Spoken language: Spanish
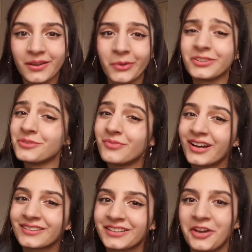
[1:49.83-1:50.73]
a veces
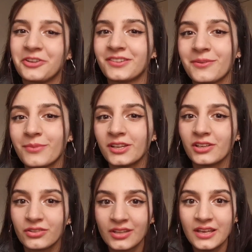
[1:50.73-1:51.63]
más, a veces
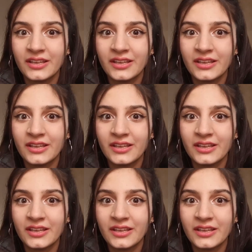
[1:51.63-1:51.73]
menos.